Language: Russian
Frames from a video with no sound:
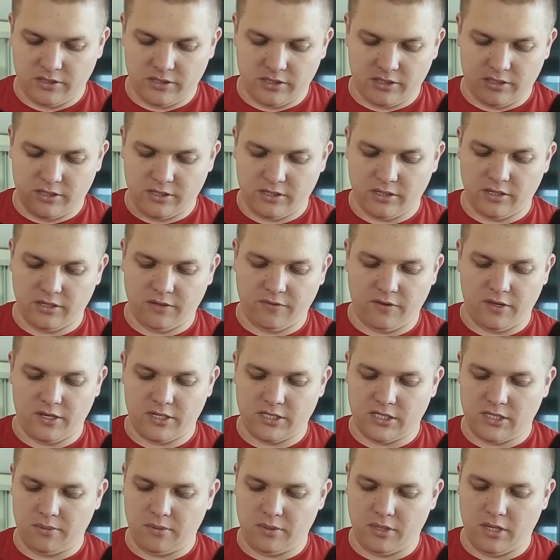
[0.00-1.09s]
с
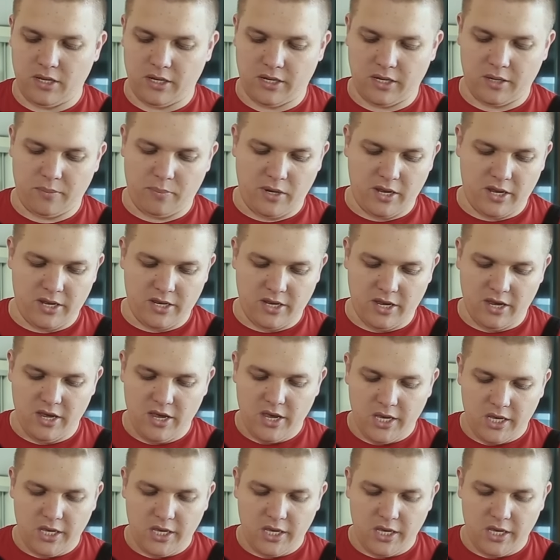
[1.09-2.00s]
отверстиями для крепления,